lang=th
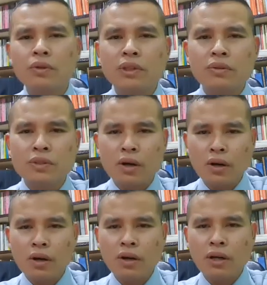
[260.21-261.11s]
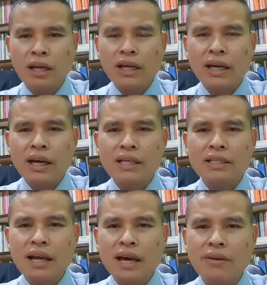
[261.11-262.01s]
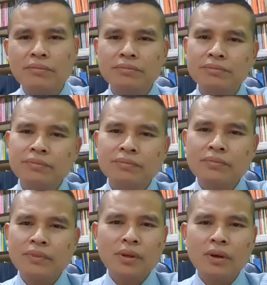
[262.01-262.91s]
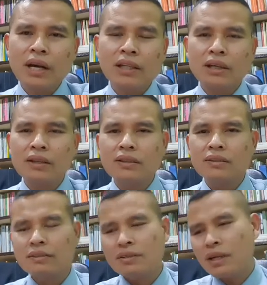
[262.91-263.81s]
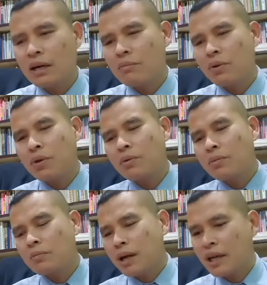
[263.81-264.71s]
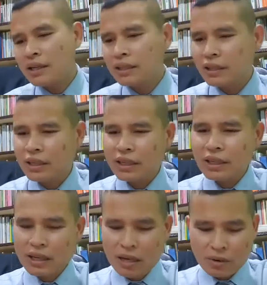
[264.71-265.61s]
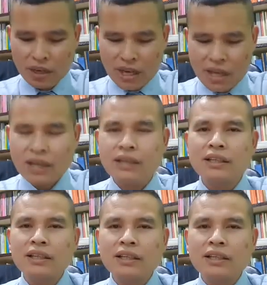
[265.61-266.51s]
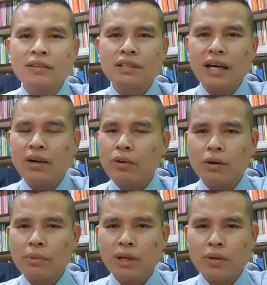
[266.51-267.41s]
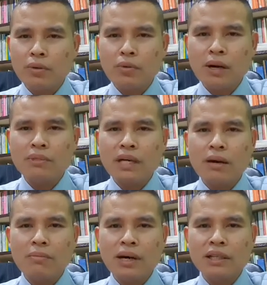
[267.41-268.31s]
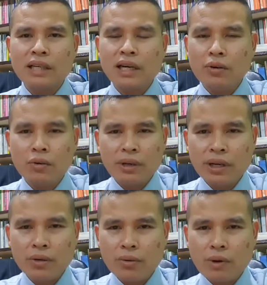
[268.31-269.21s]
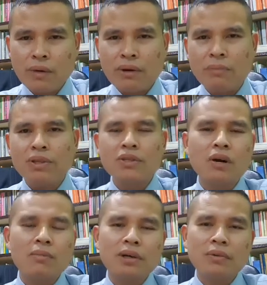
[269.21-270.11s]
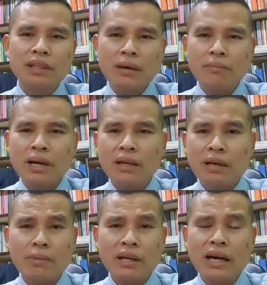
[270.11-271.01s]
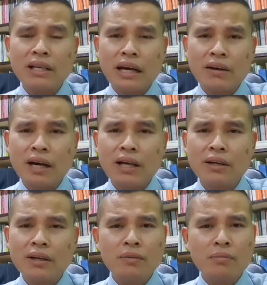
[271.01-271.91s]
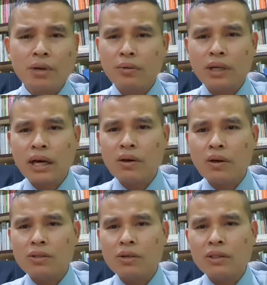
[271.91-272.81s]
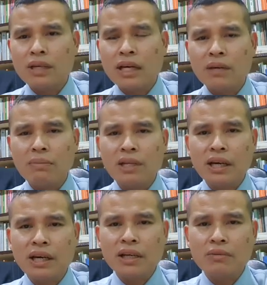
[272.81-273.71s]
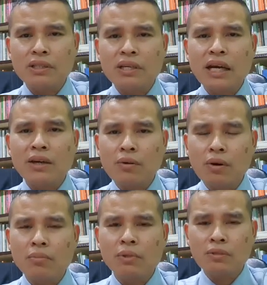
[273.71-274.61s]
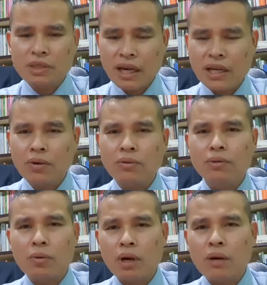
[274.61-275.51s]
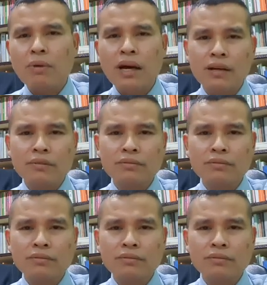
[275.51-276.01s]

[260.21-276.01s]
เจ้าจ่อเล่นงานซะแล้ว ก็ได้แต่นึกคร่ำครวญอกแหมเรานี่นะ ใช้คนไม่ได้ดูความสามารถ ใช้คนไม่ได้ดูความรับผิดชอบเลยว่าทำได้ทำไม่ได้อย่างไร เป็นอุทาหรณ์สอนใจได้เป็นอย่างดีว่าใช้คนต้องใช้ถูกกับงาน